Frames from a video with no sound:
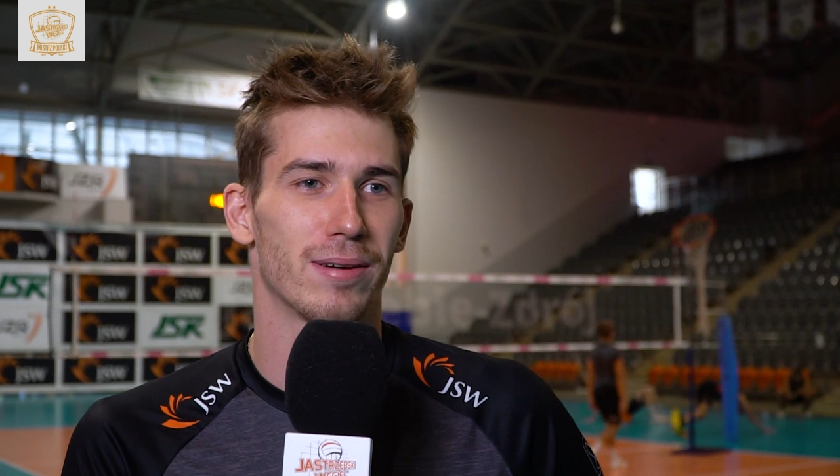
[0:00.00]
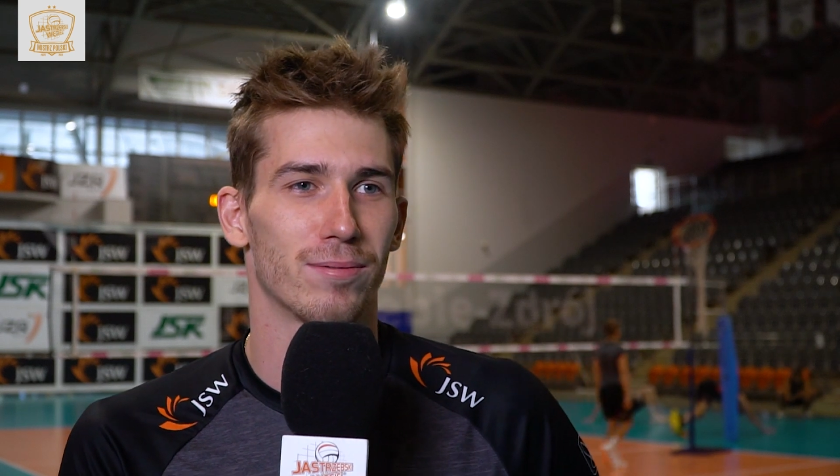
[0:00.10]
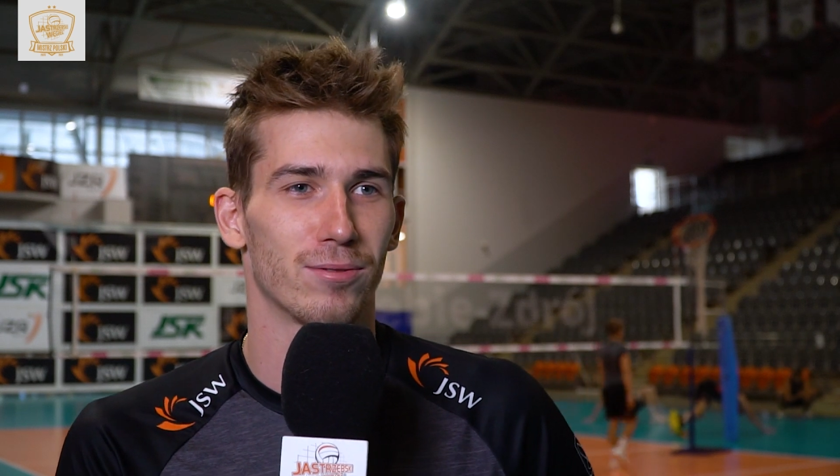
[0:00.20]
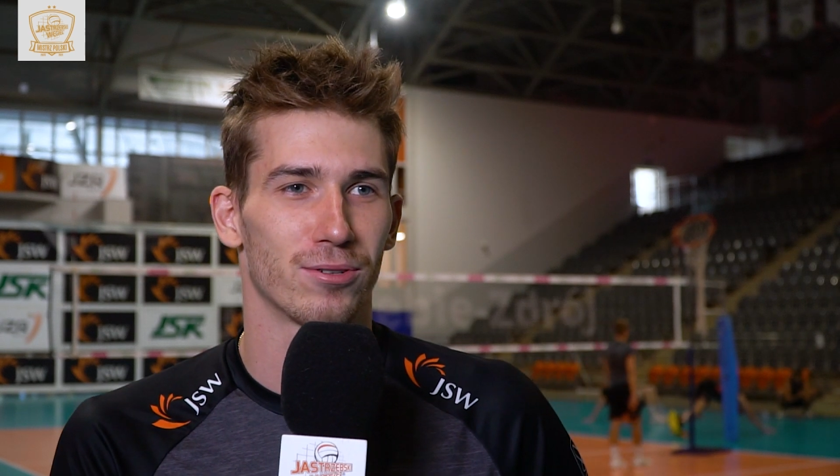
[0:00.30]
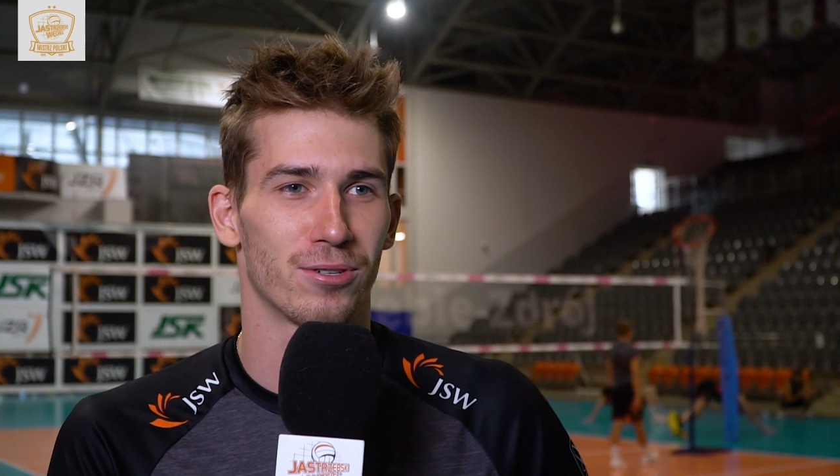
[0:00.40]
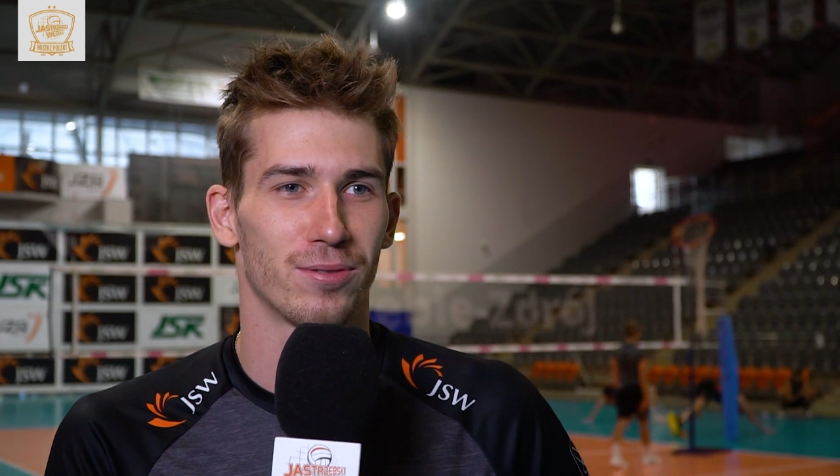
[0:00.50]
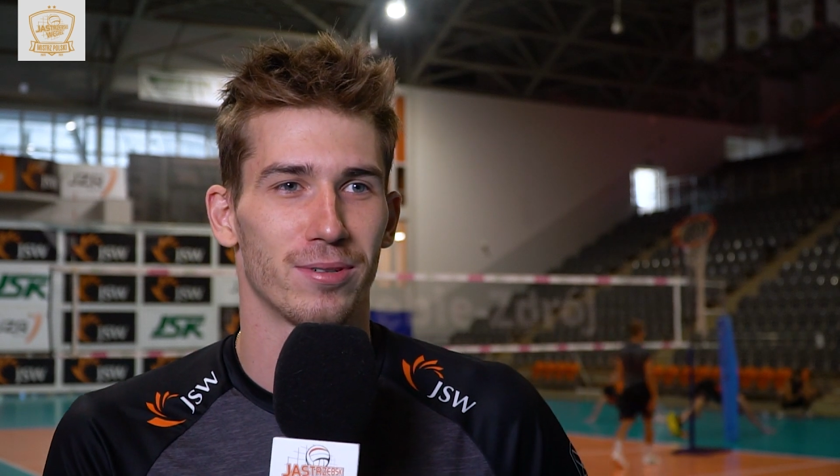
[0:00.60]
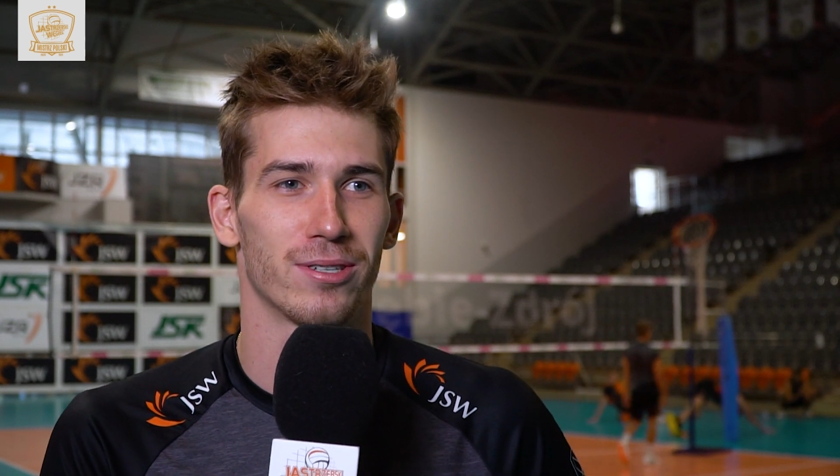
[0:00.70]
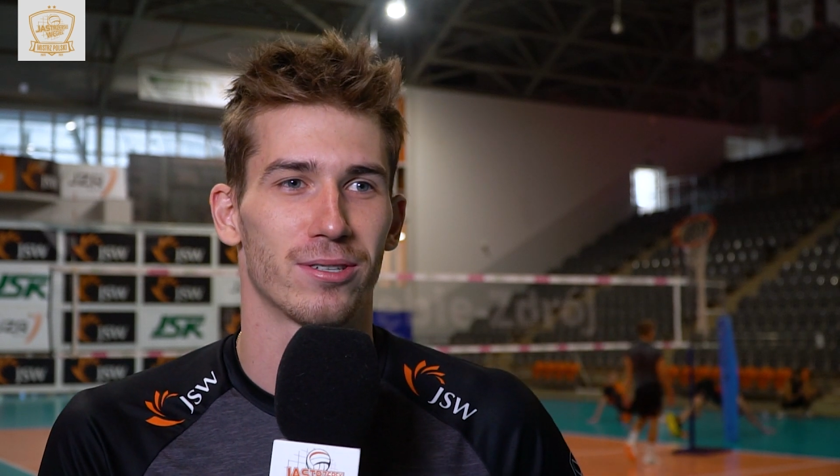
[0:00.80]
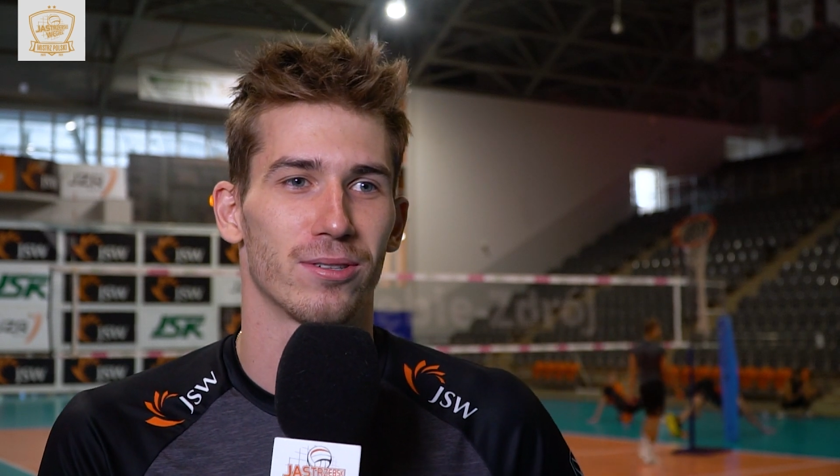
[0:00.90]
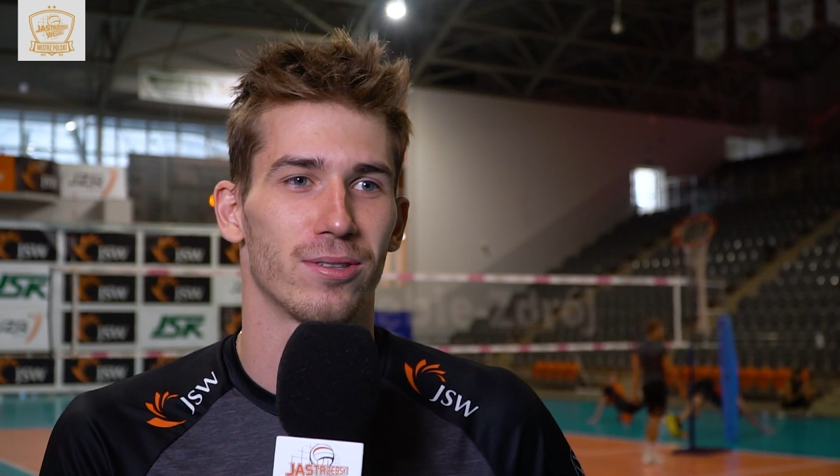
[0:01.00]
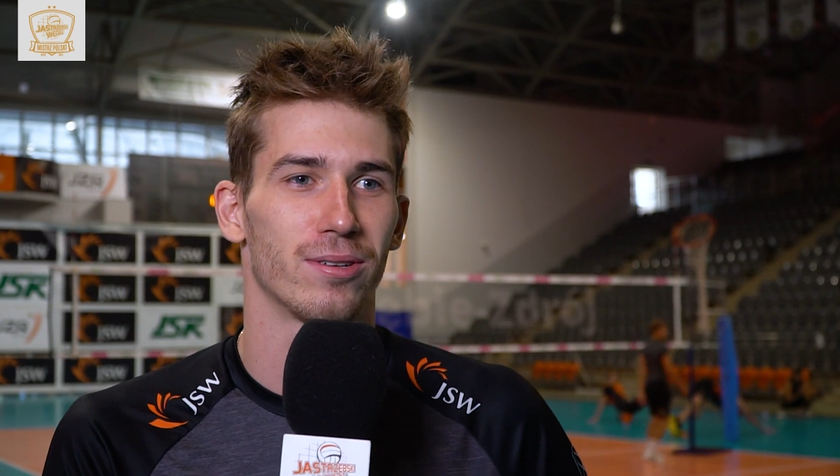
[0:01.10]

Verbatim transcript: mają dużo siły, ciężko